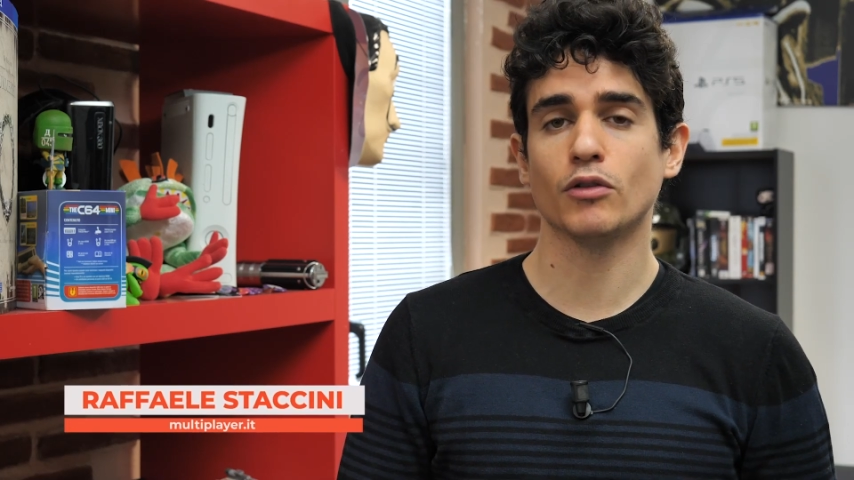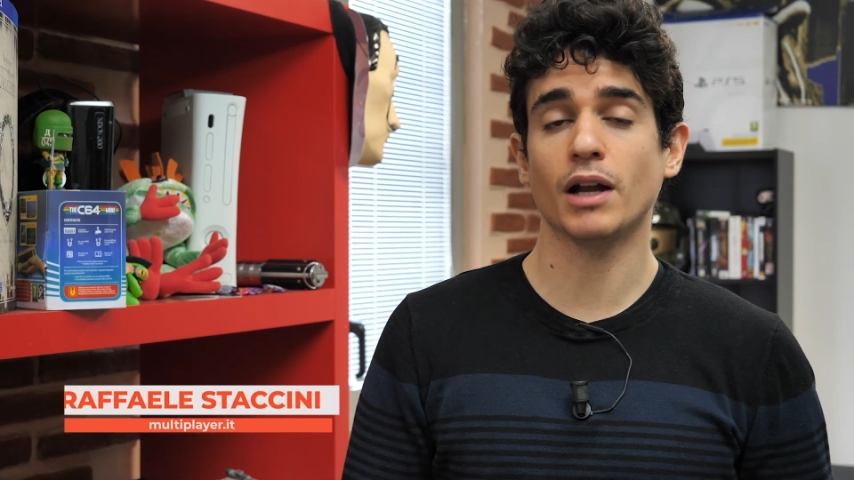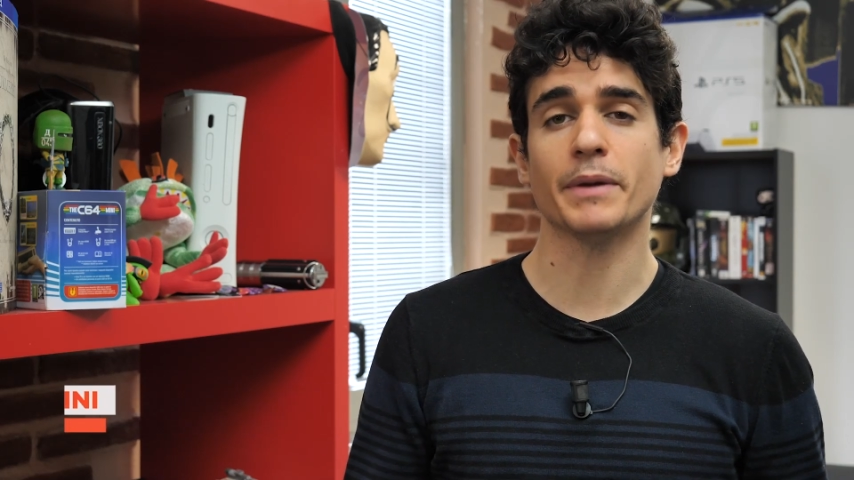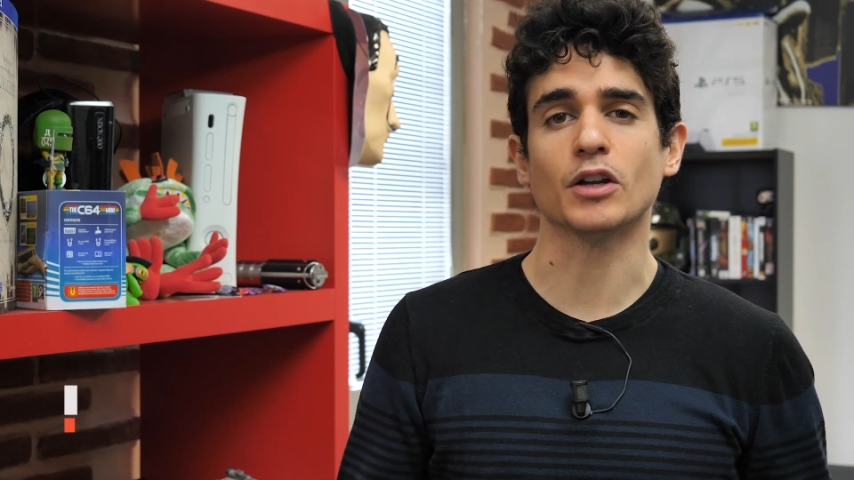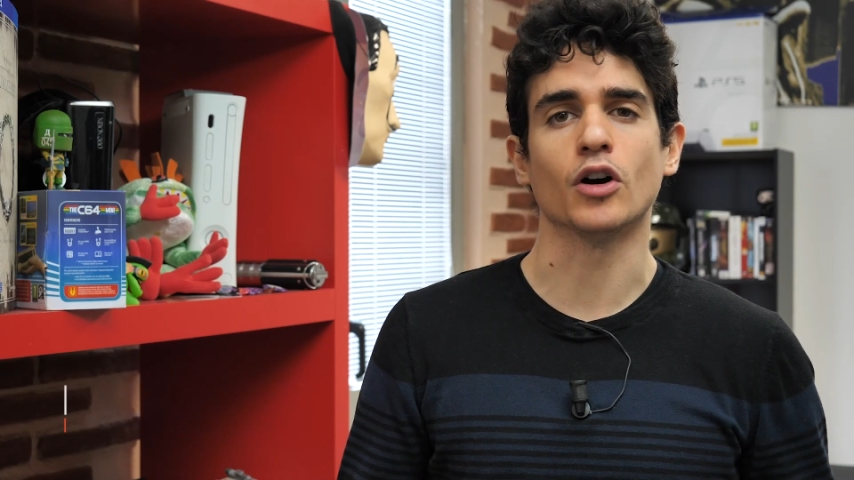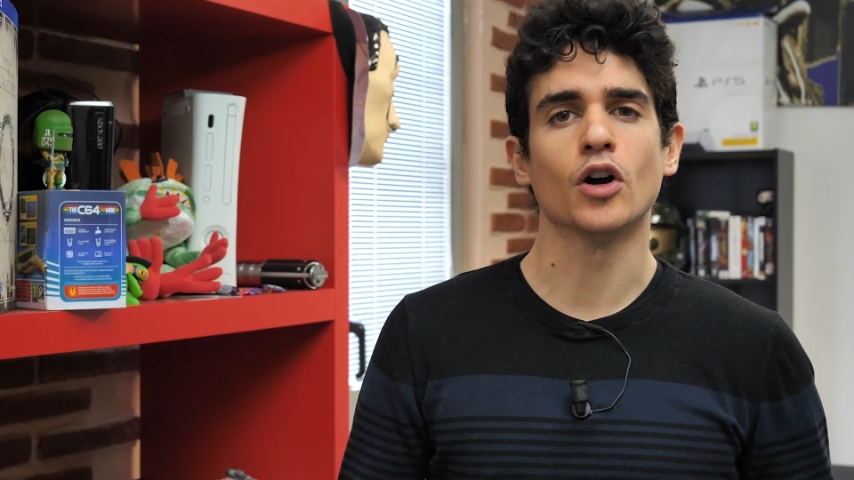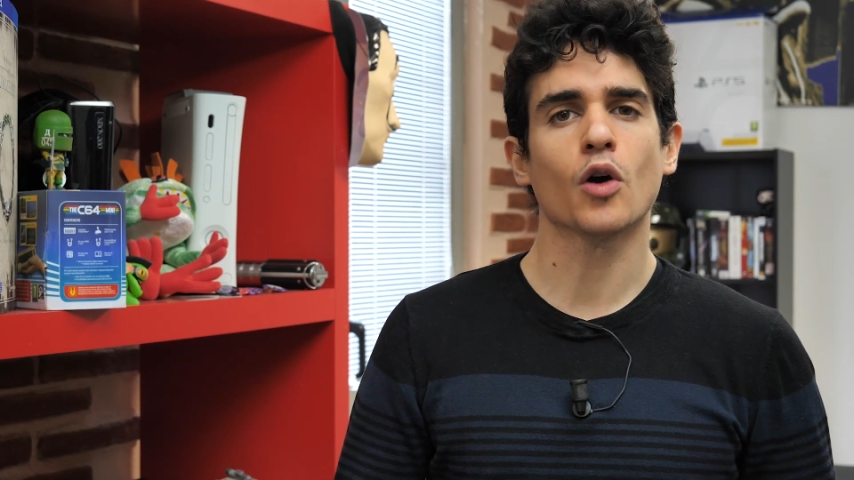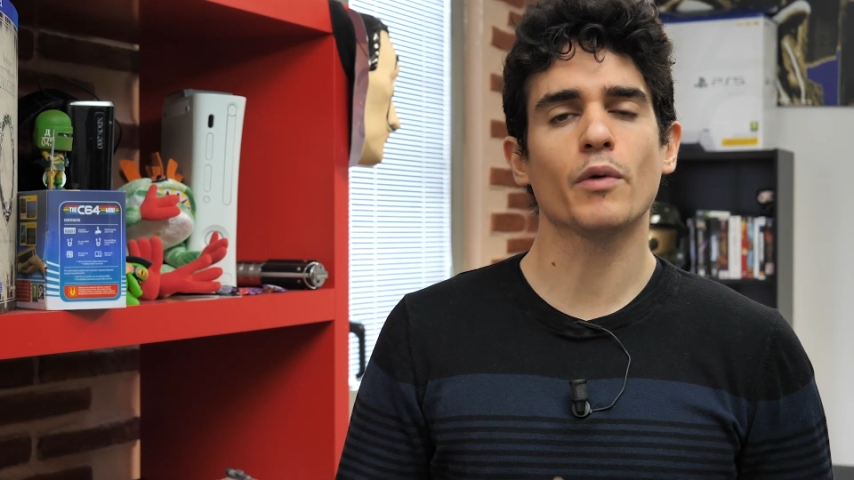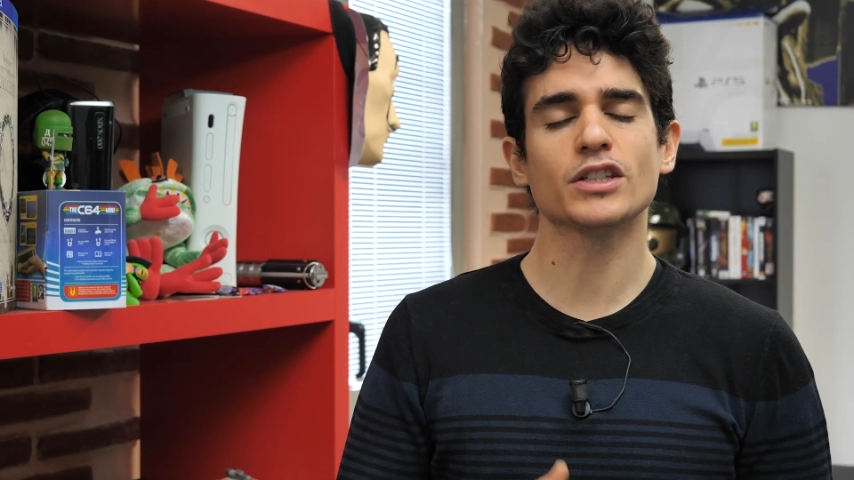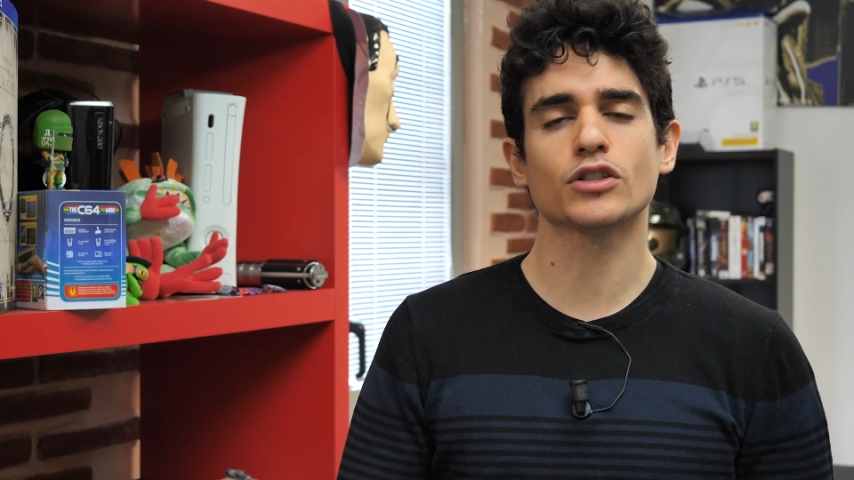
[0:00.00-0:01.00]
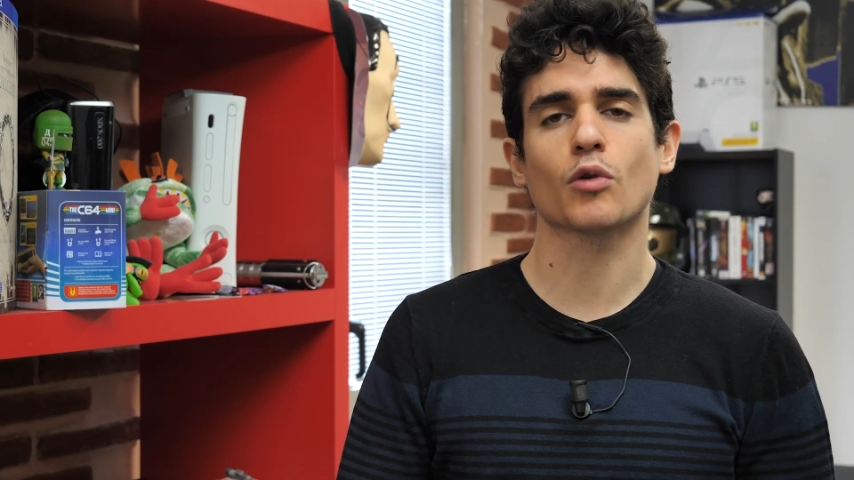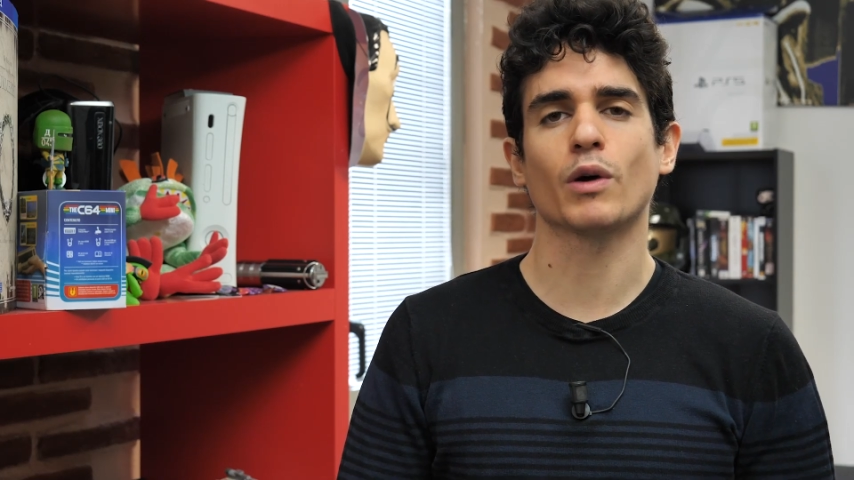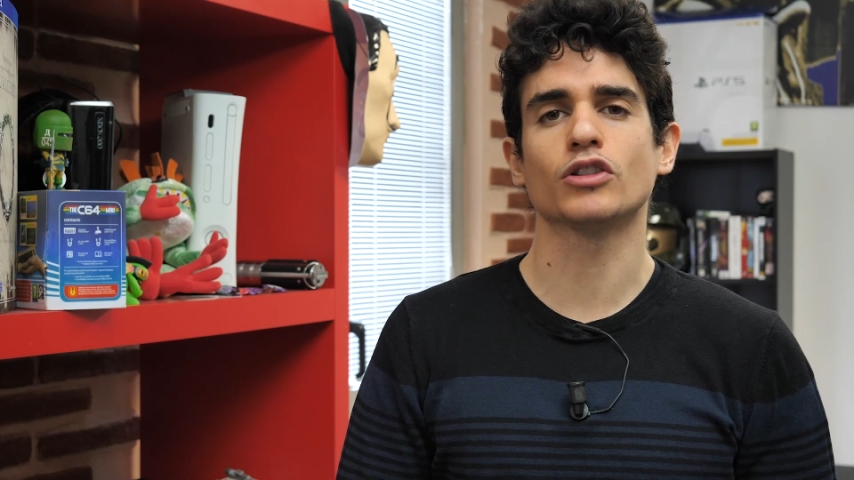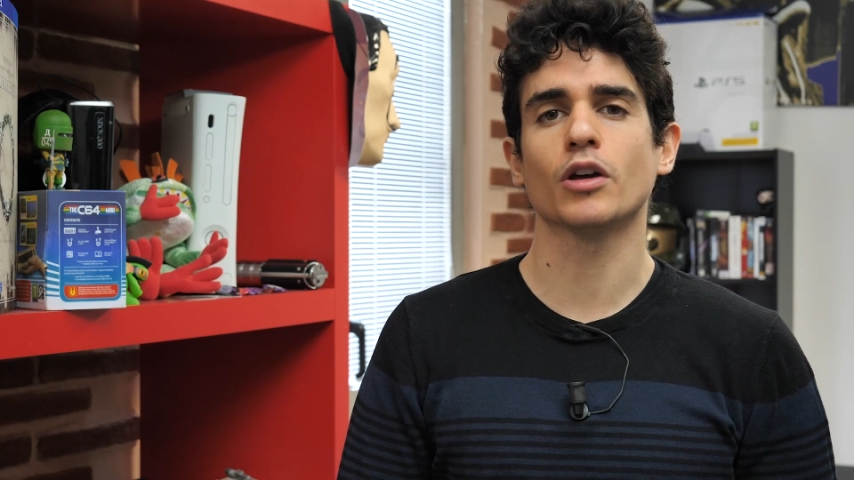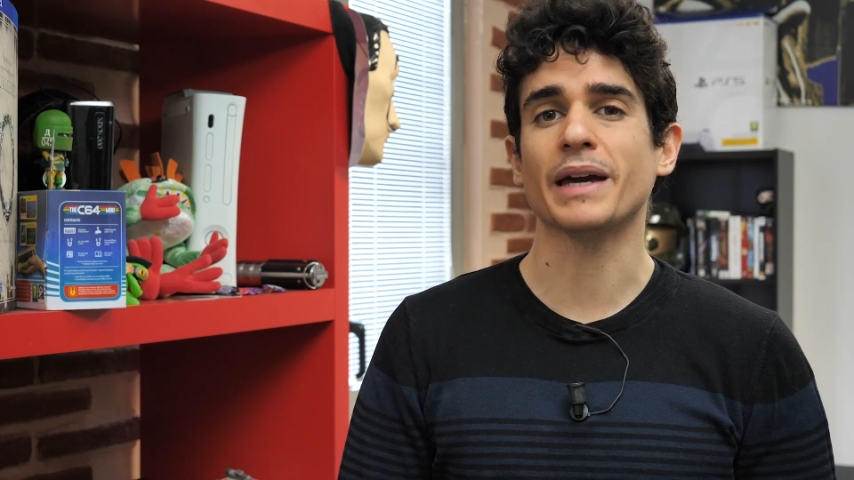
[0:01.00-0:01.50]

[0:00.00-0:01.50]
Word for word: o almeno questo è quanto